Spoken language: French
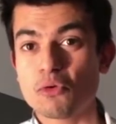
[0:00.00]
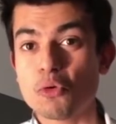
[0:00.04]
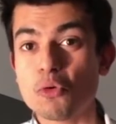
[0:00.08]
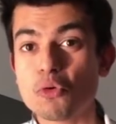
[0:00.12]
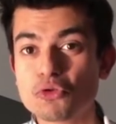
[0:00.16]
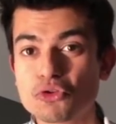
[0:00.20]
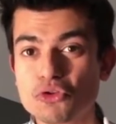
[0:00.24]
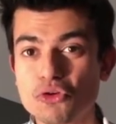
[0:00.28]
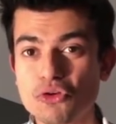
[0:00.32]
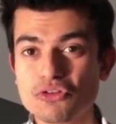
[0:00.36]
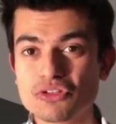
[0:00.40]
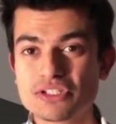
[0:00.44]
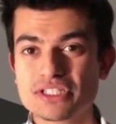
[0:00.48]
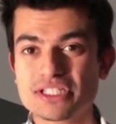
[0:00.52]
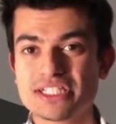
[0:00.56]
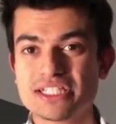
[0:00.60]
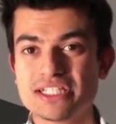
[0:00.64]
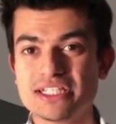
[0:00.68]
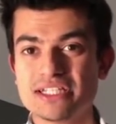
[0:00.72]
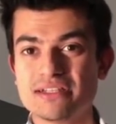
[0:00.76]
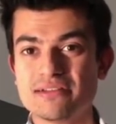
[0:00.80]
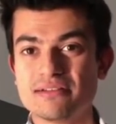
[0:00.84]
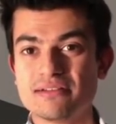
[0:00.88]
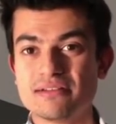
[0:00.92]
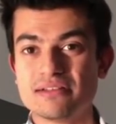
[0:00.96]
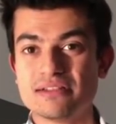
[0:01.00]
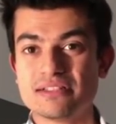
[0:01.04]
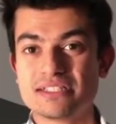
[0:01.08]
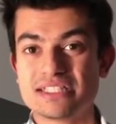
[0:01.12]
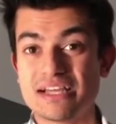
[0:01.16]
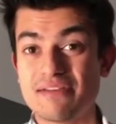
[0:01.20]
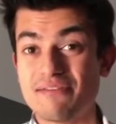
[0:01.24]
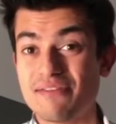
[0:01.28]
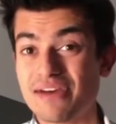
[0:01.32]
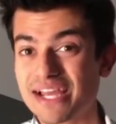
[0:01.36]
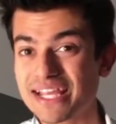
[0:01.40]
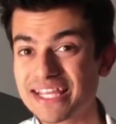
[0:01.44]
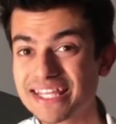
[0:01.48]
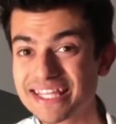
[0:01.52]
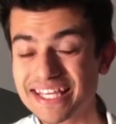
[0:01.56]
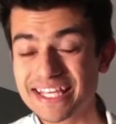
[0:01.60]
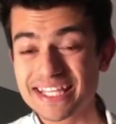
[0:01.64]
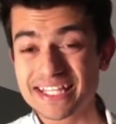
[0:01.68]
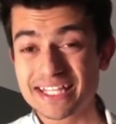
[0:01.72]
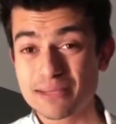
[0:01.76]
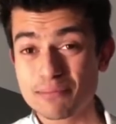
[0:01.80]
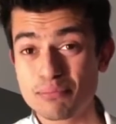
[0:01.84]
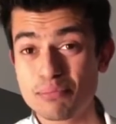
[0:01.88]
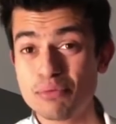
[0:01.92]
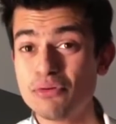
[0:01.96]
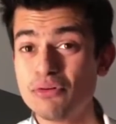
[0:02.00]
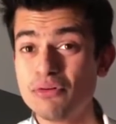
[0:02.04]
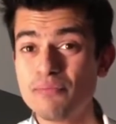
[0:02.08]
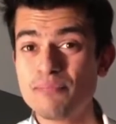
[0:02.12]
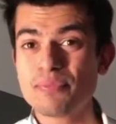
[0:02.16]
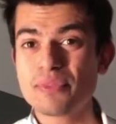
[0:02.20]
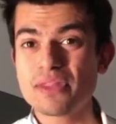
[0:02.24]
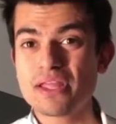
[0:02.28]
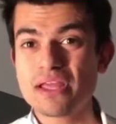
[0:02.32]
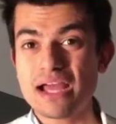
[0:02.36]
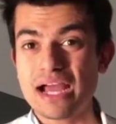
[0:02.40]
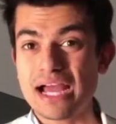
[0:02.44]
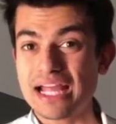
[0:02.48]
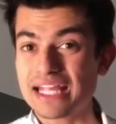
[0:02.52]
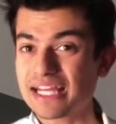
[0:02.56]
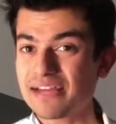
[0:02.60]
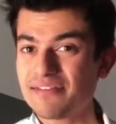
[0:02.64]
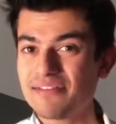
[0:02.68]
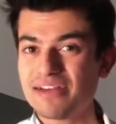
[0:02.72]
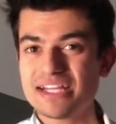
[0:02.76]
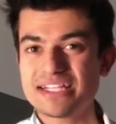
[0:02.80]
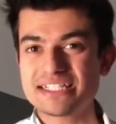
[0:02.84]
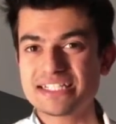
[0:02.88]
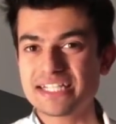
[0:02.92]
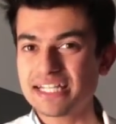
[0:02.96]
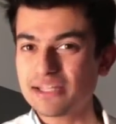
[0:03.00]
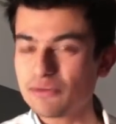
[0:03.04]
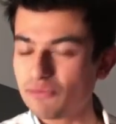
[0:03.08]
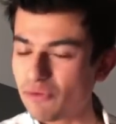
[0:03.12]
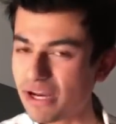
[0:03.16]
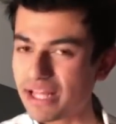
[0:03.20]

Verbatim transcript: autant ça varie très très peu à travers les années.